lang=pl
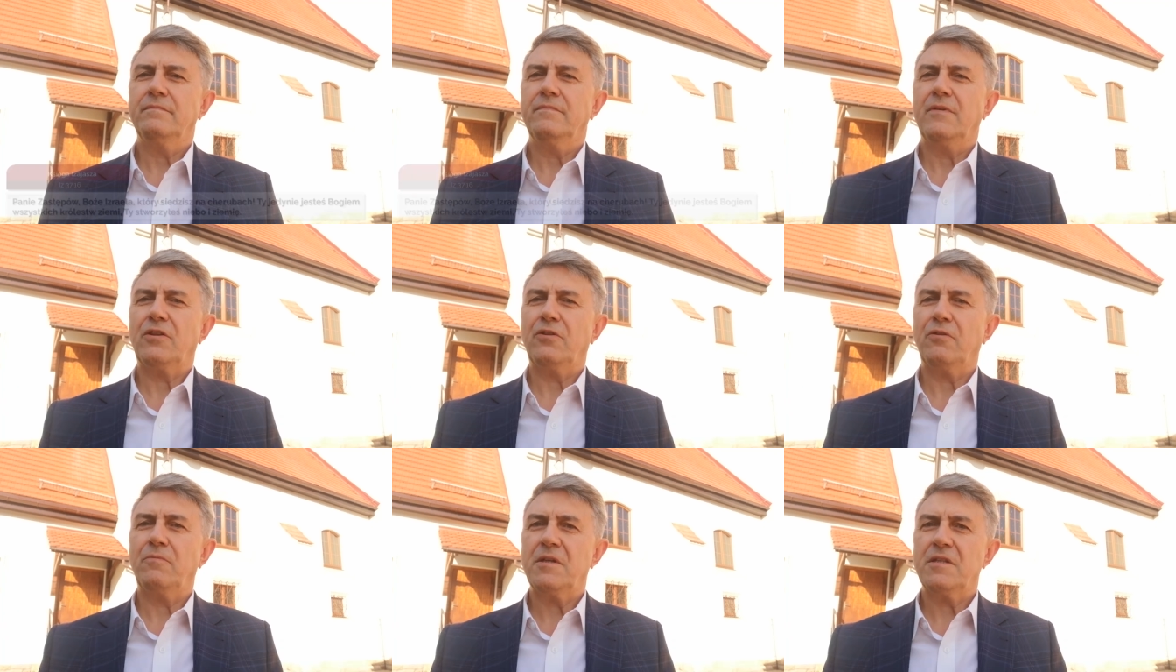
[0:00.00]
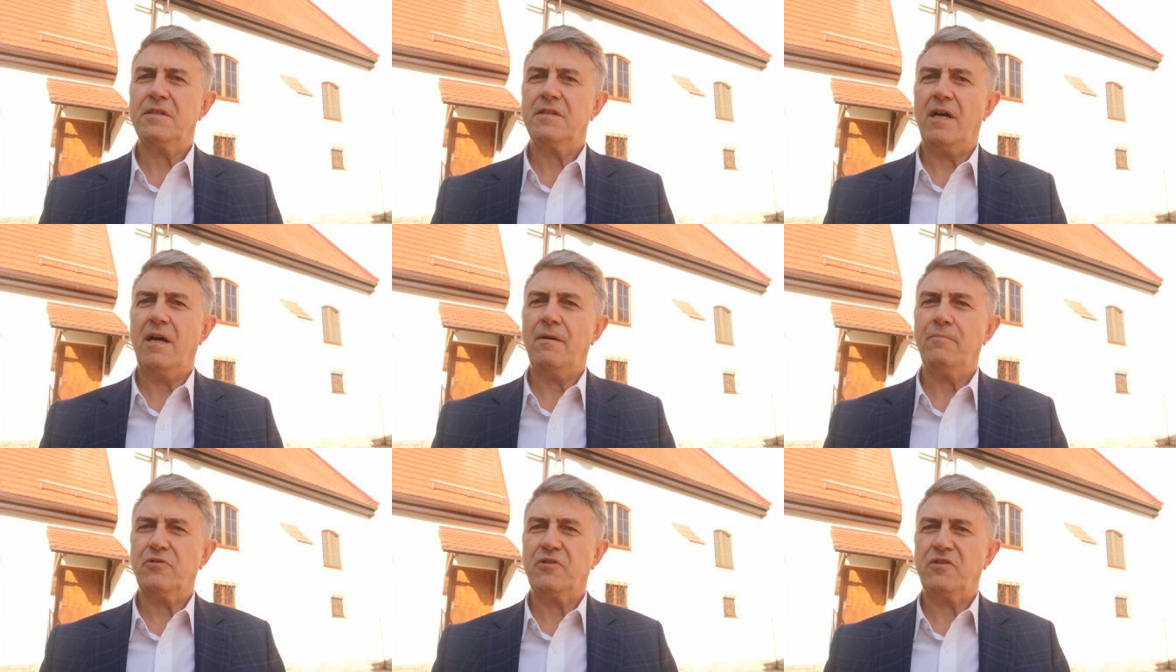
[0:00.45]

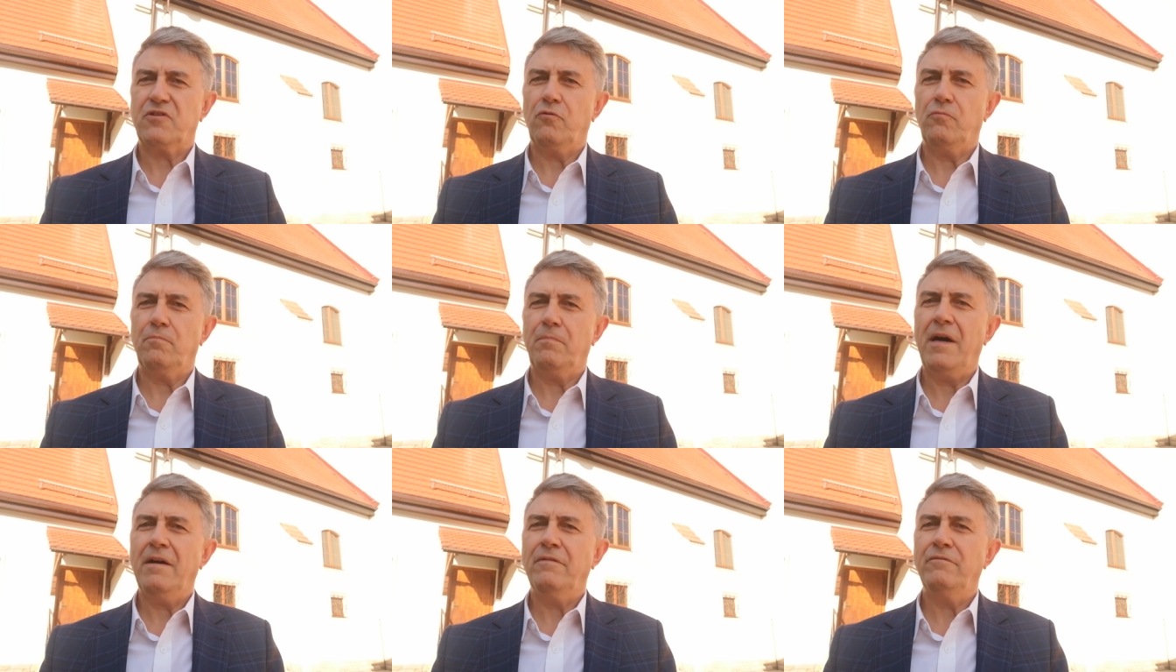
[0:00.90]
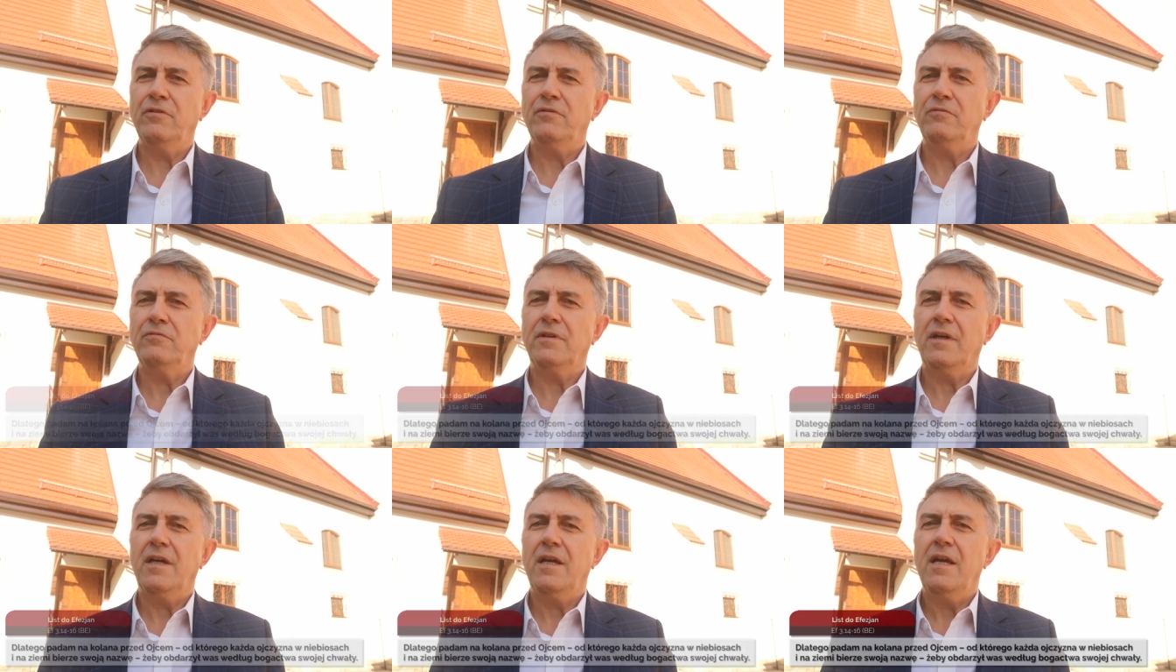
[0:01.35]
Natomiast apostoł
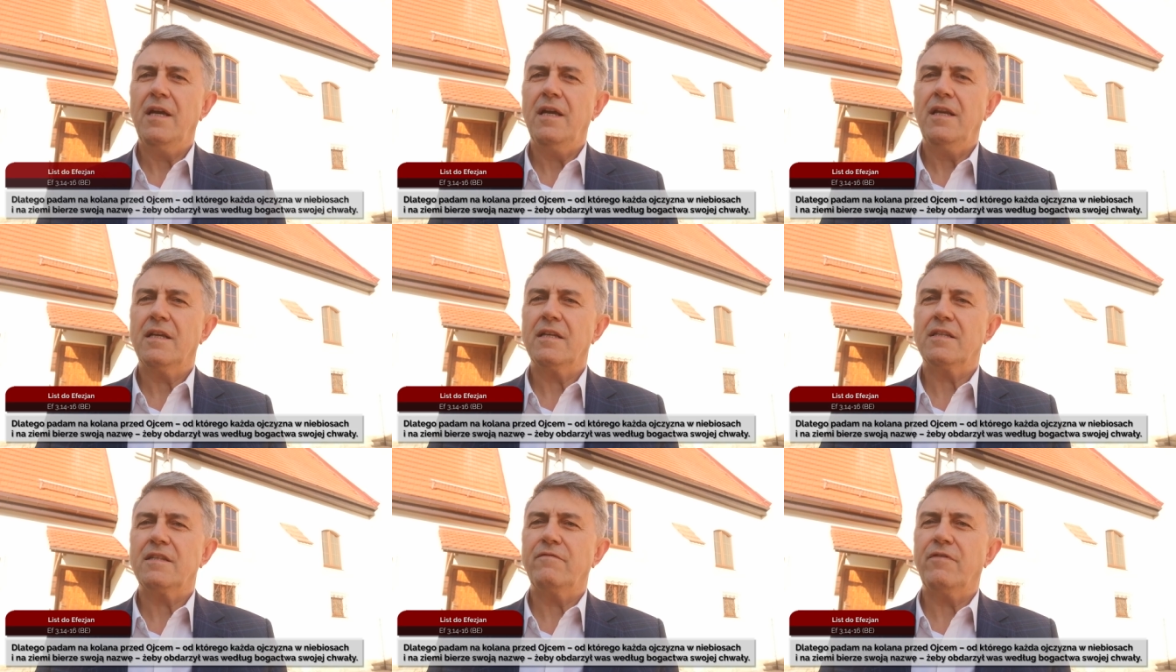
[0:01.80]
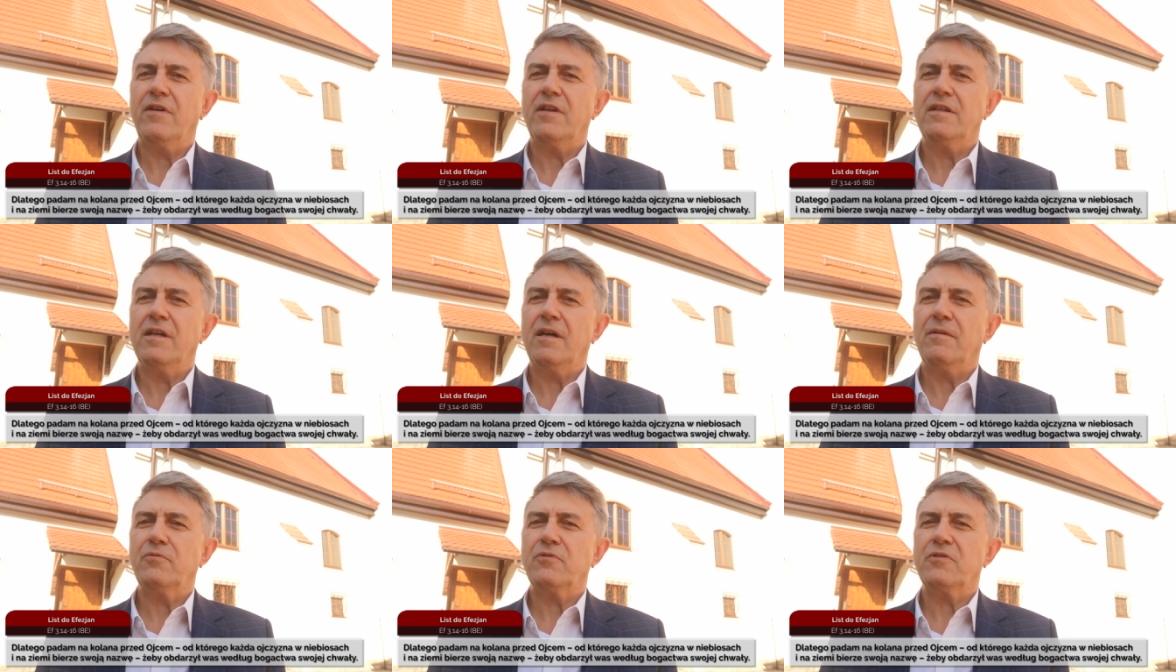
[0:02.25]
Paweł,
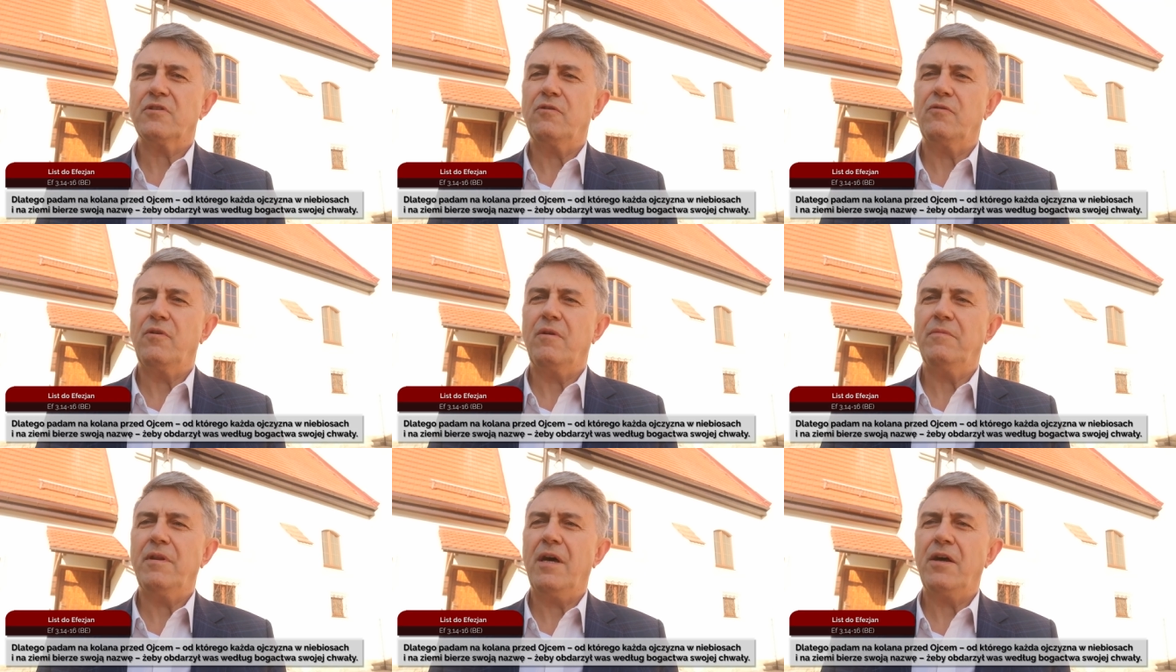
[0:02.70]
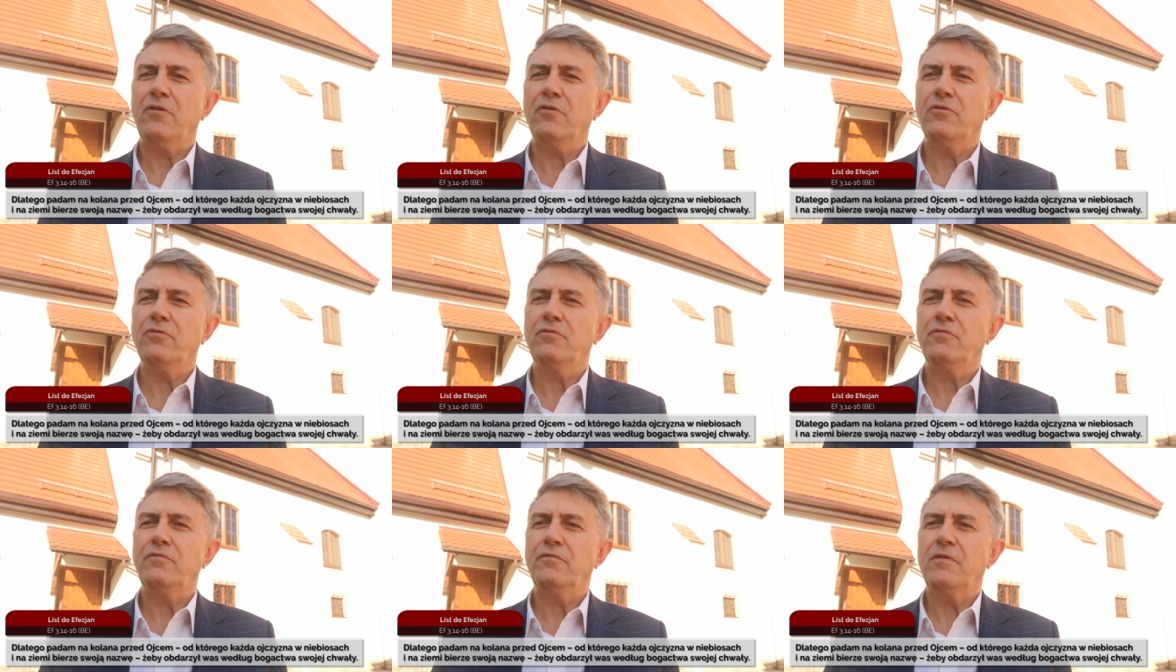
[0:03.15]
nazywany apostołem
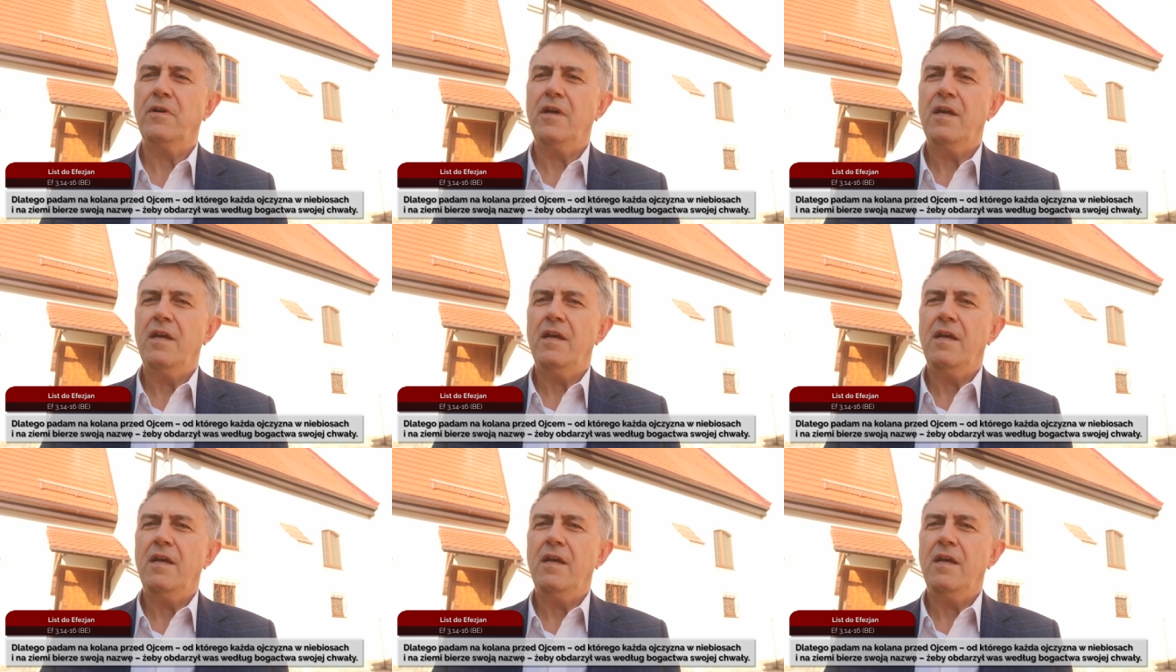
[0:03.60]
narodów,